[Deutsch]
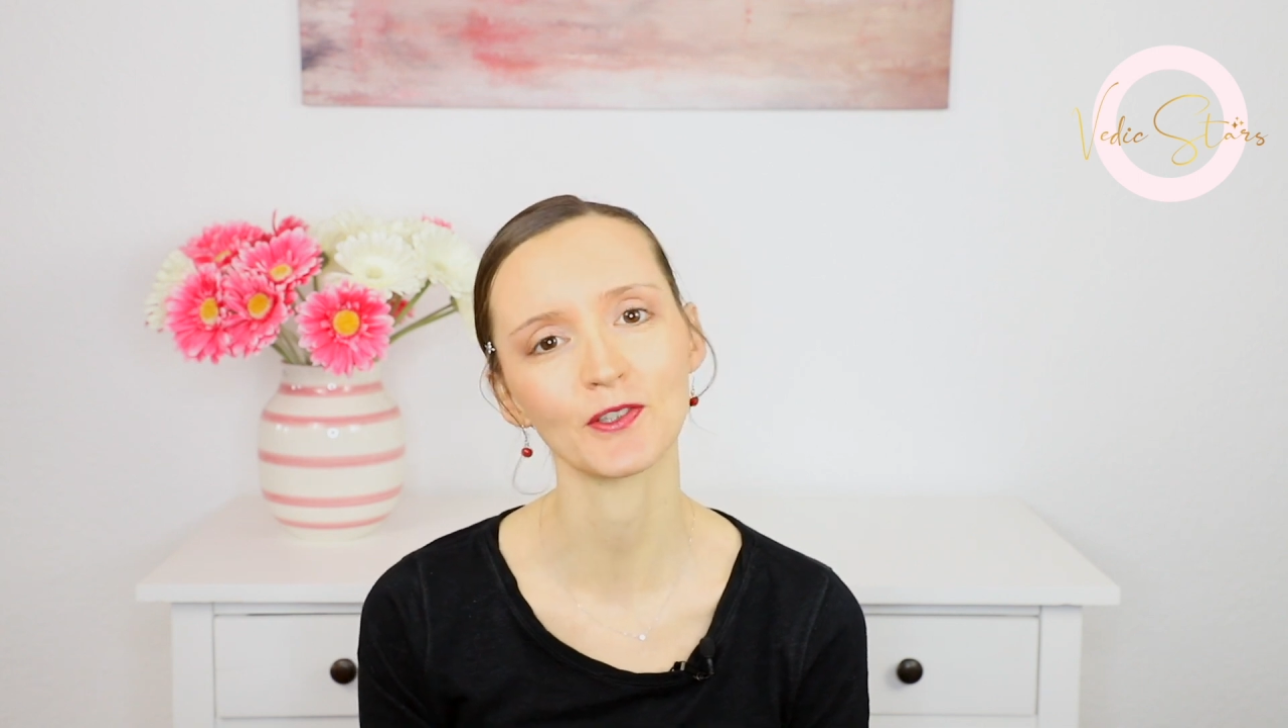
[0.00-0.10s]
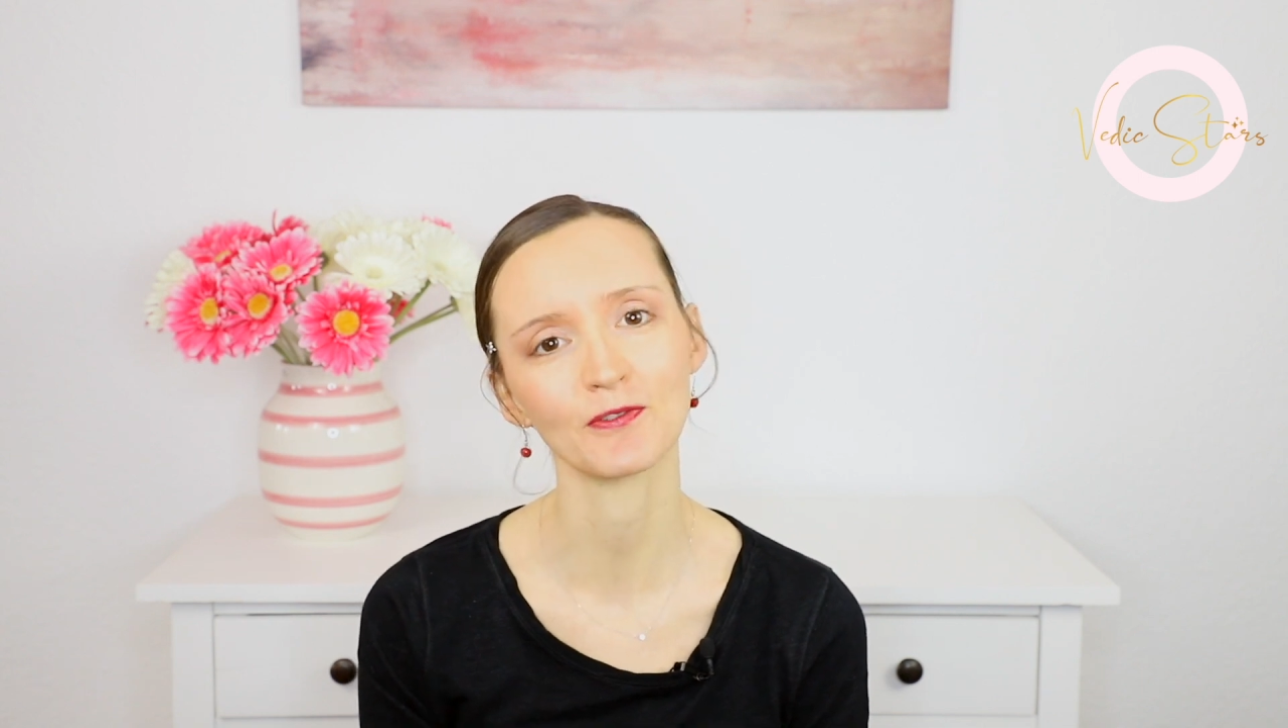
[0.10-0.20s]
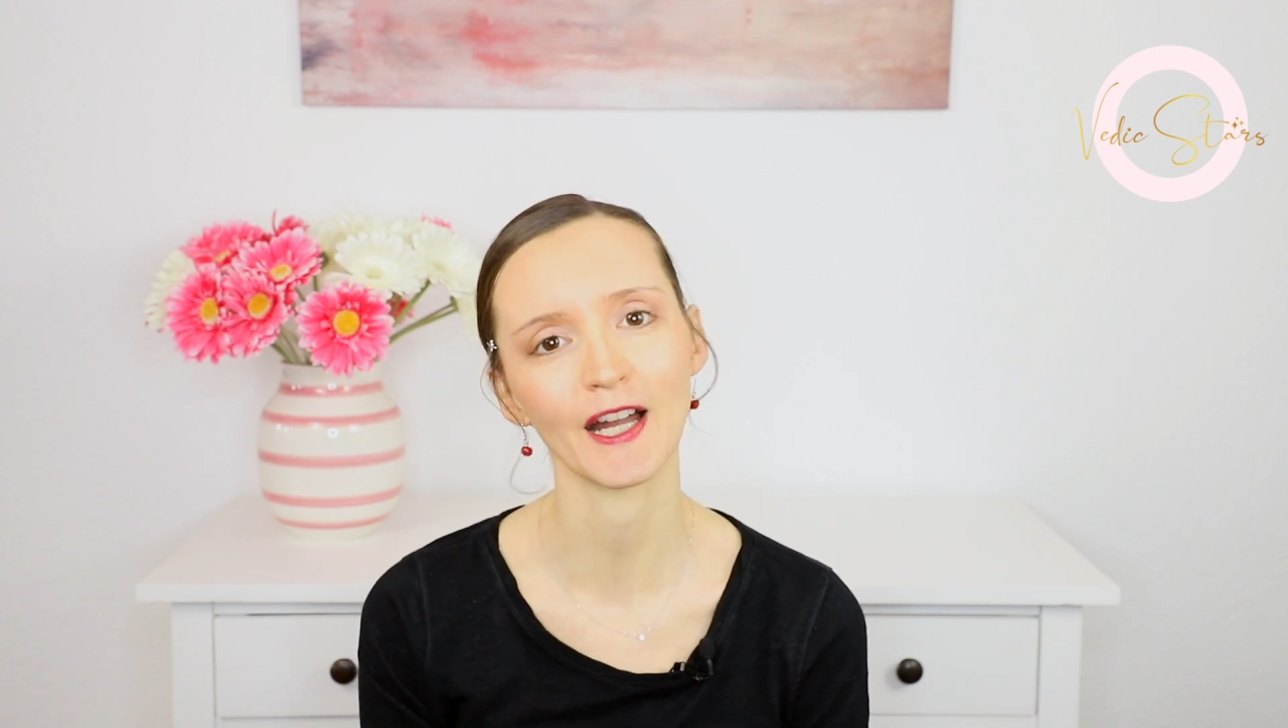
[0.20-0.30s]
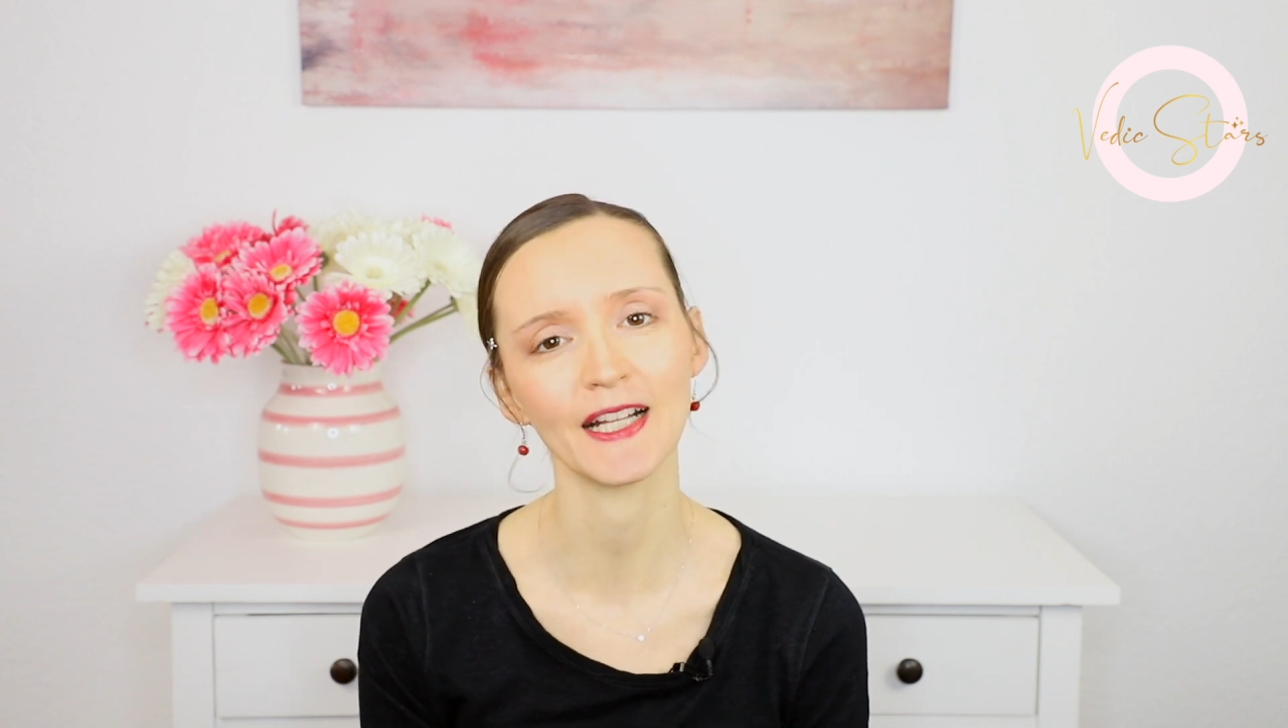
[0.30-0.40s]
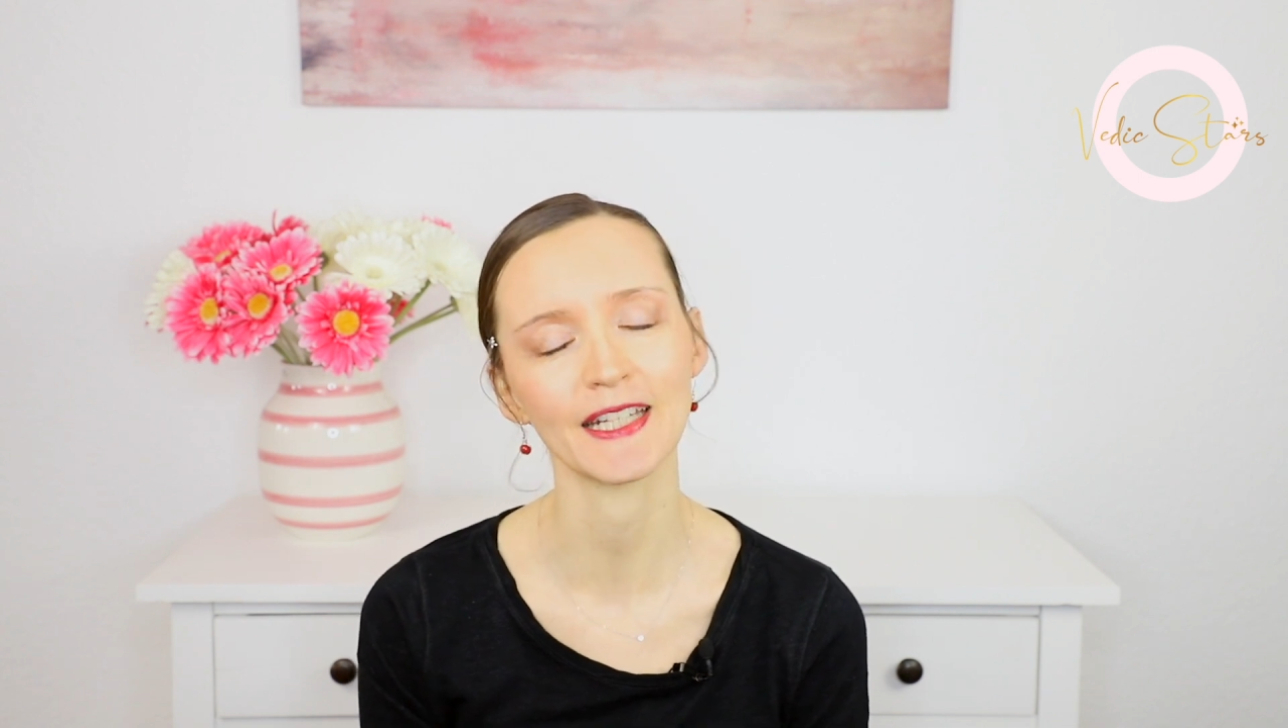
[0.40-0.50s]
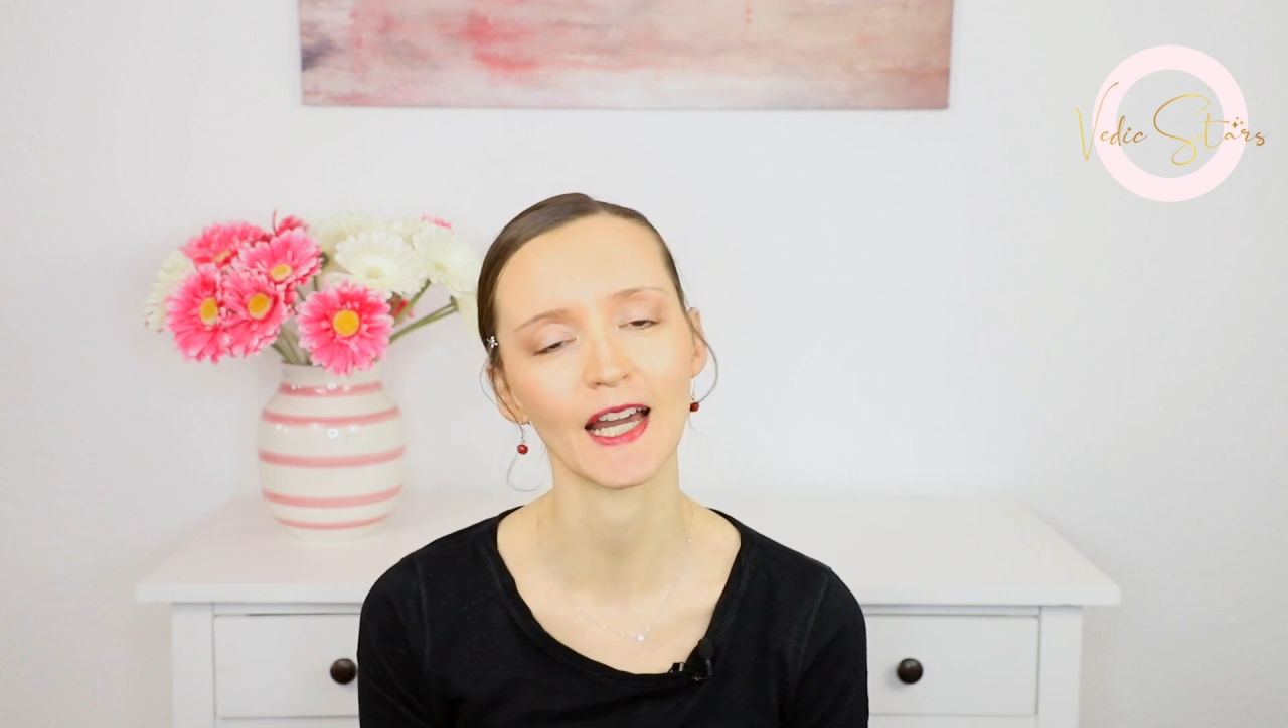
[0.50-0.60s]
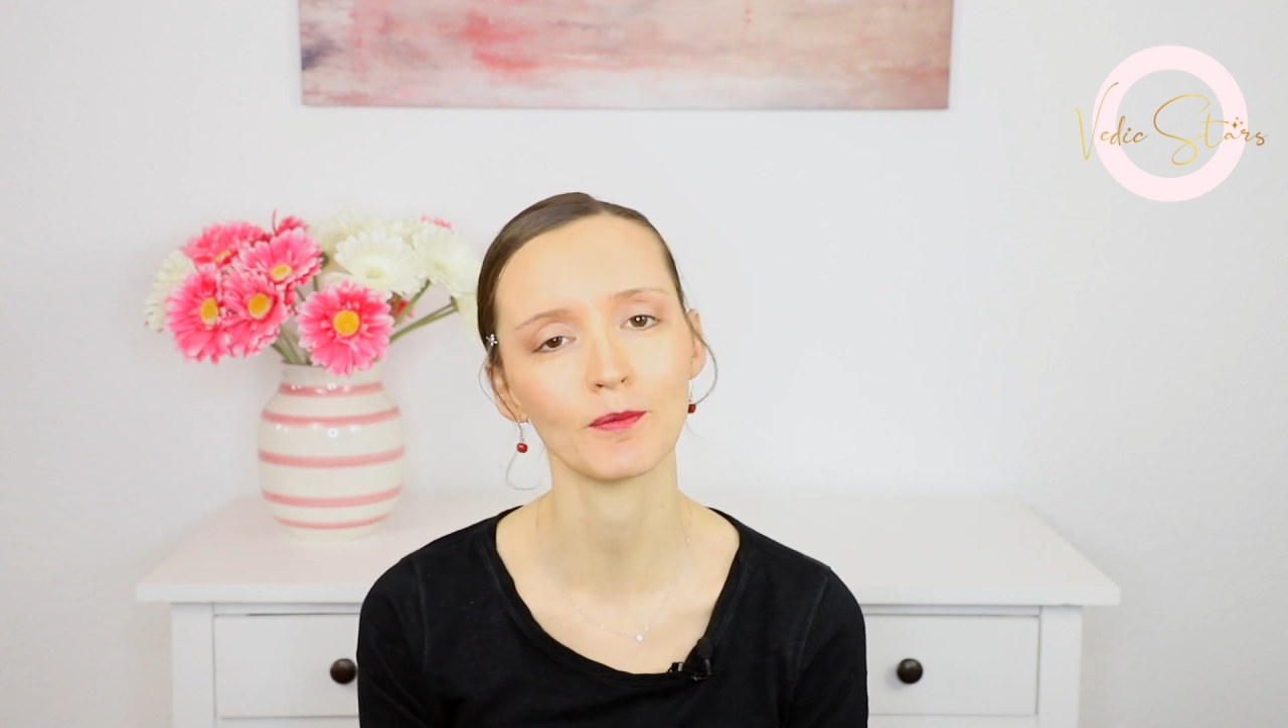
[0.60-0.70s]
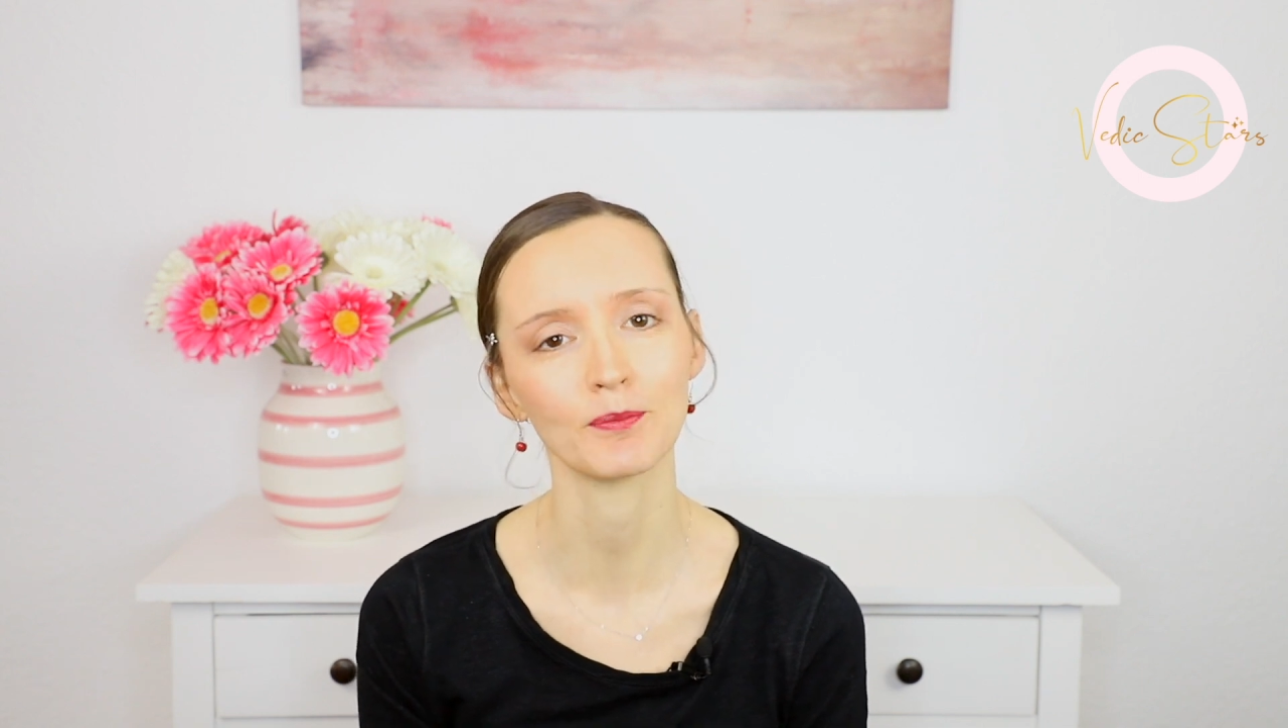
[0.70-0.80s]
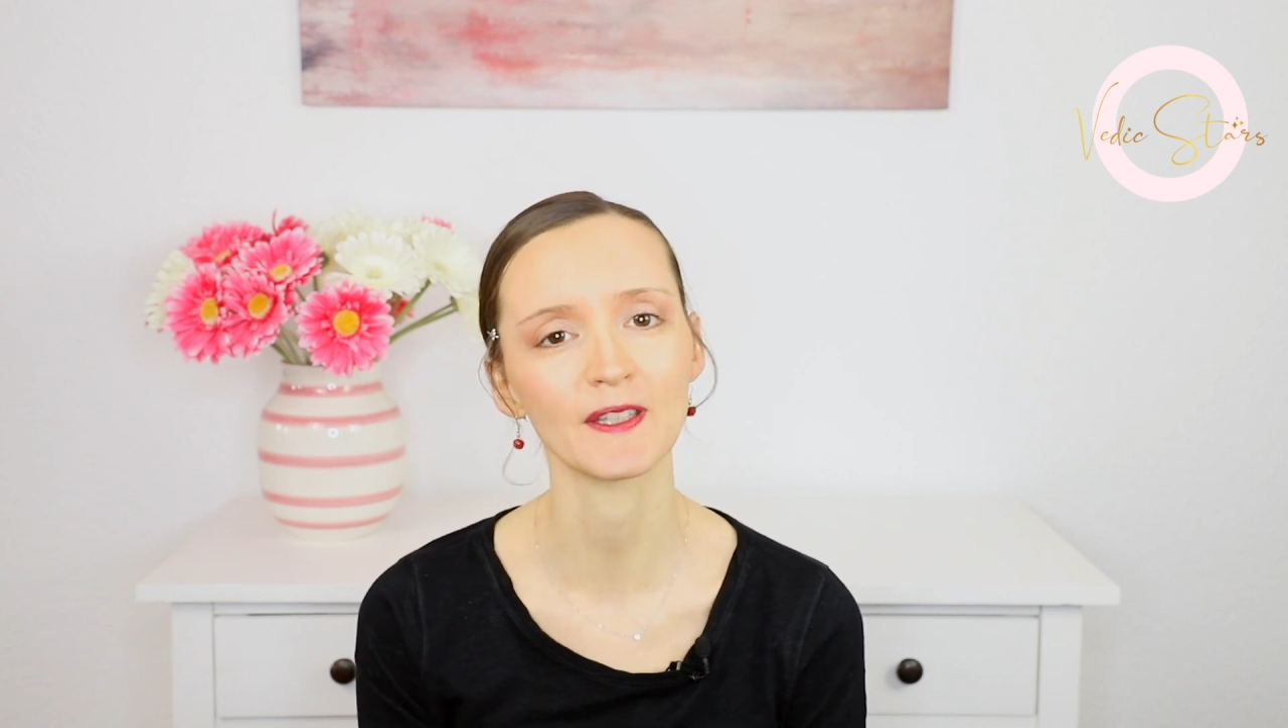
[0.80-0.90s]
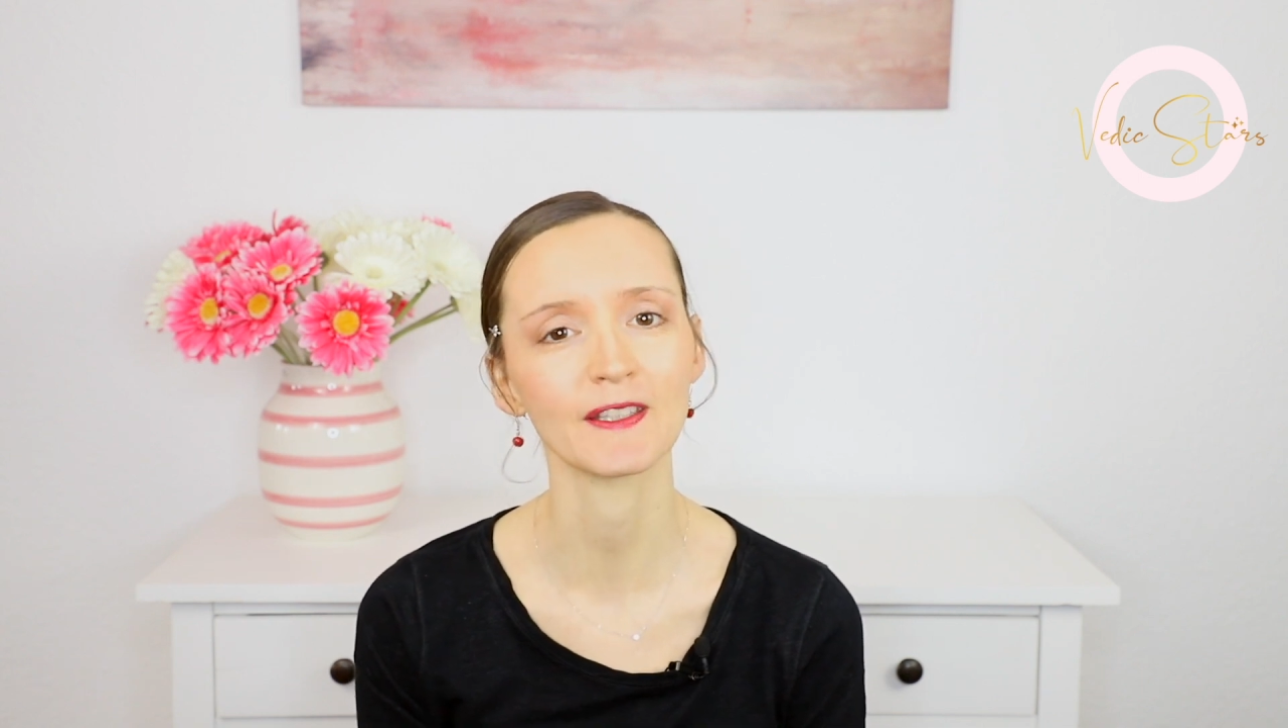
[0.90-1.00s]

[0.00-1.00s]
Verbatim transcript: gefallen hat,